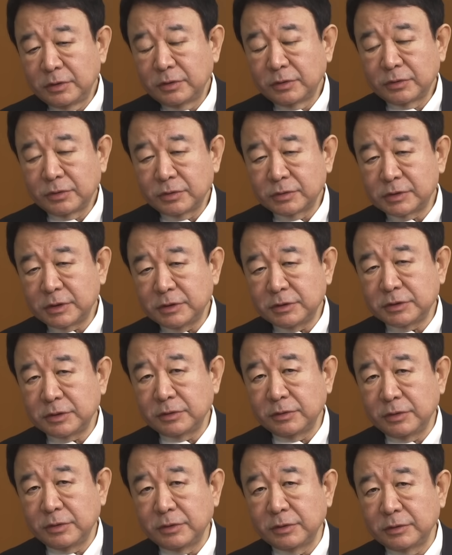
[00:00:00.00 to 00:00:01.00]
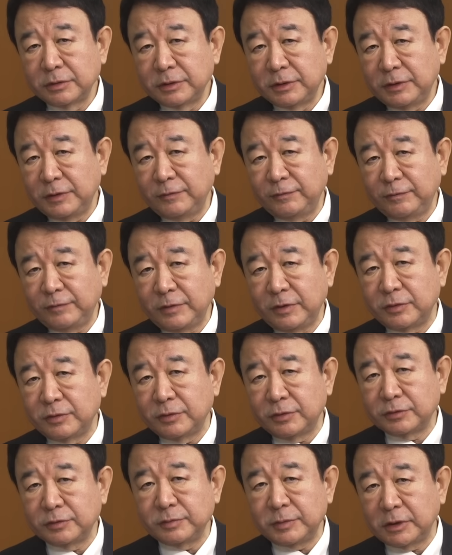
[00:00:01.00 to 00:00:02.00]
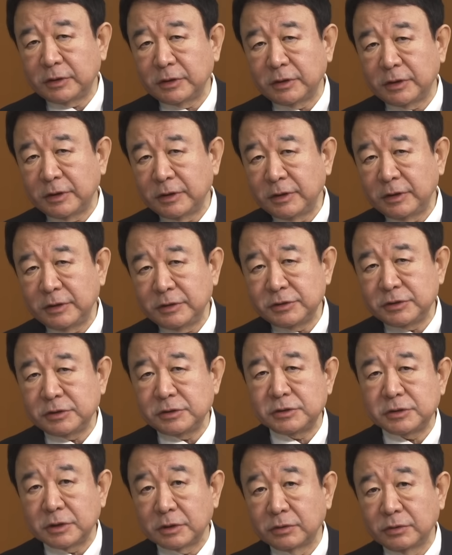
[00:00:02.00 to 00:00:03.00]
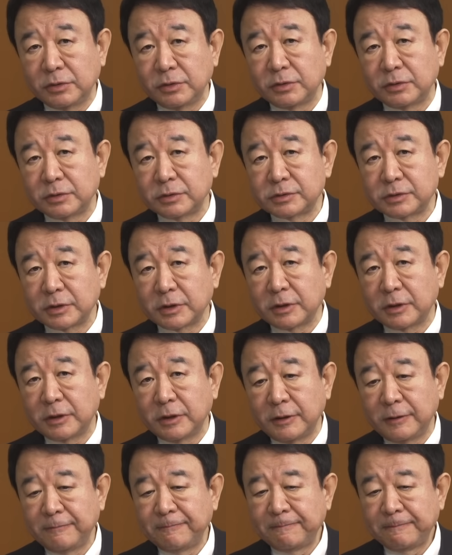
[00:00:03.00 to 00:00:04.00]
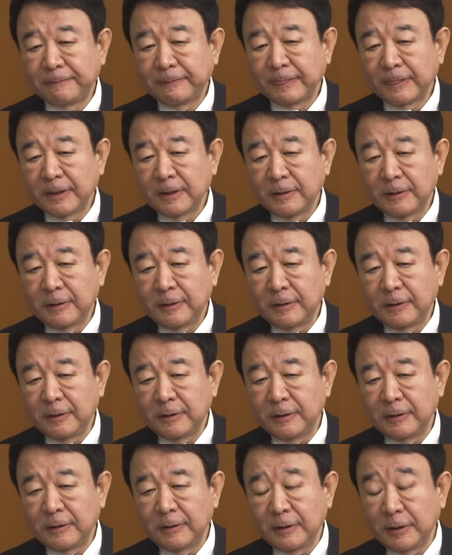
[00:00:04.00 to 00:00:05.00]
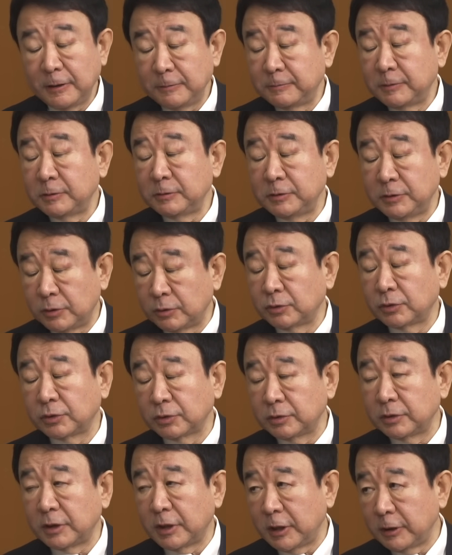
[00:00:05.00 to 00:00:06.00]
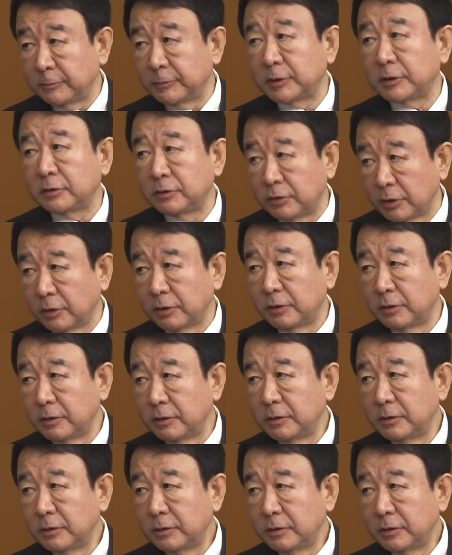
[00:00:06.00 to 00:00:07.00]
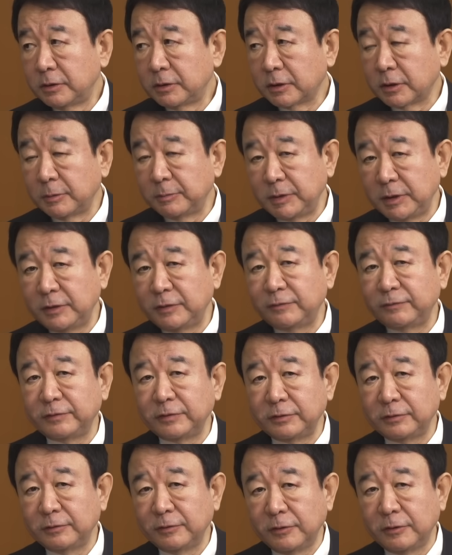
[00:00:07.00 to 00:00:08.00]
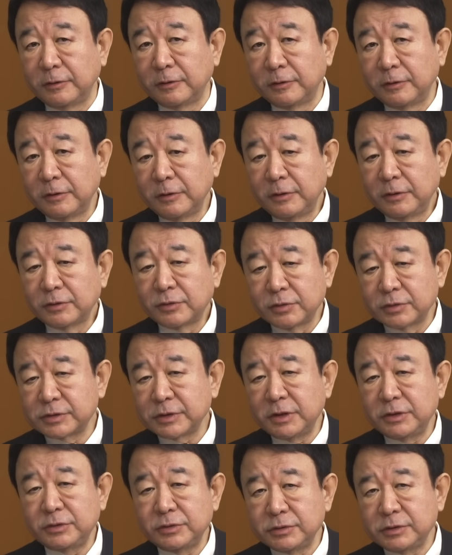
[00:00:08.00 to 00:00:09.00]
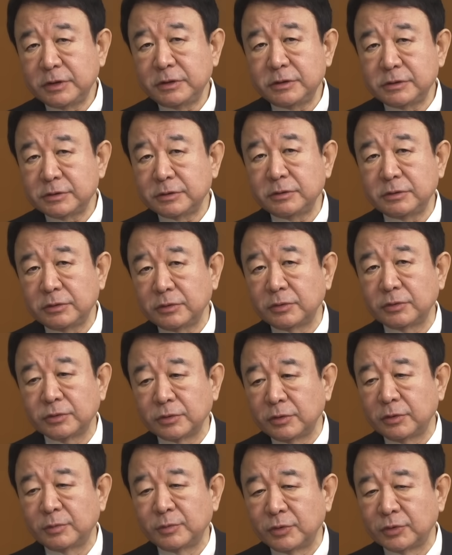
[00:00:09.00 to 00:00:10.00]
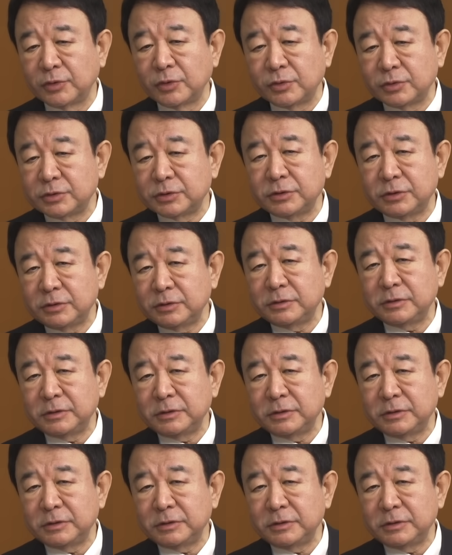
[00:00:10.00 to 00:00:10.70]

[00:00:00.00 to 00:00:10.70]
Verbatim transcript: 国産車の e f u e l を含めたエンジン車と、それから、えー、ハイブ日本の得意なハイブリッド、うん、それから ビーイーブイ を国産優先にするってことをもう露骨